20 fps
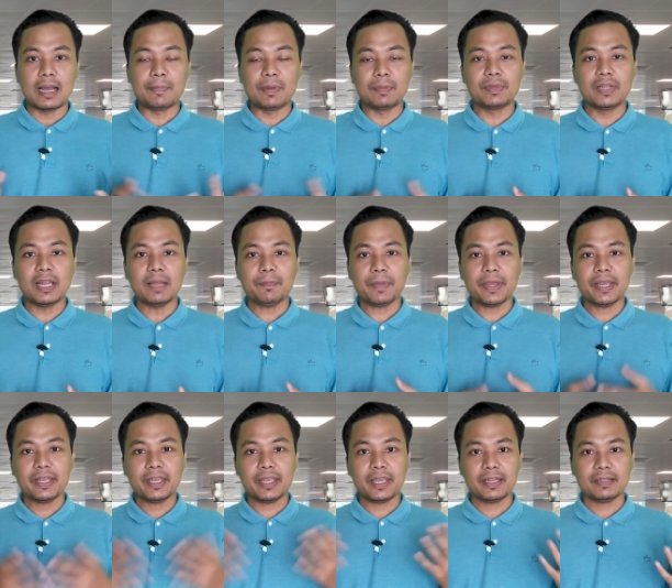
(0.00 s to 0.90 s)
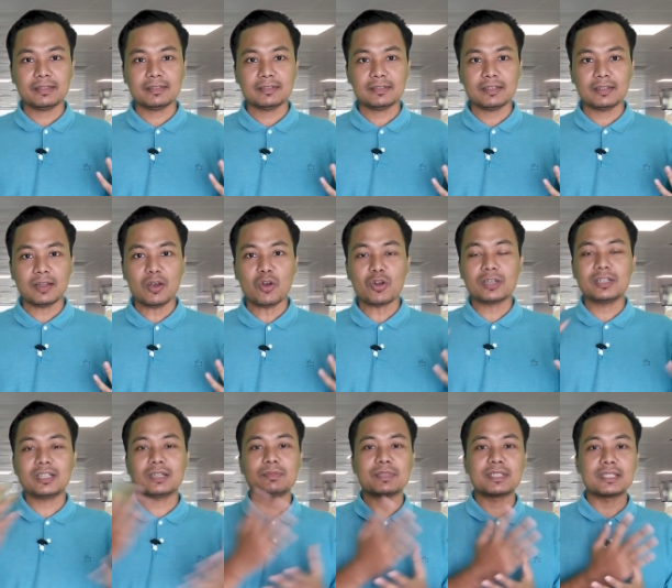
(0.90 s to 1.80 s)
apabila pengen
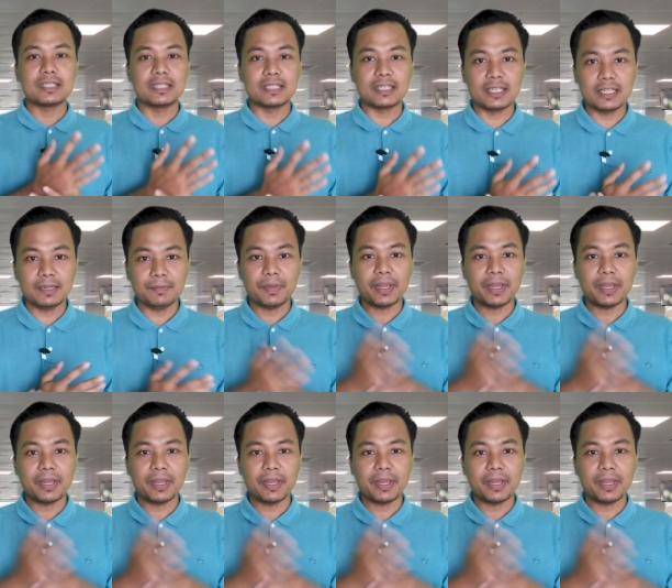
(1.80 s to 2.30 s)
order mesin,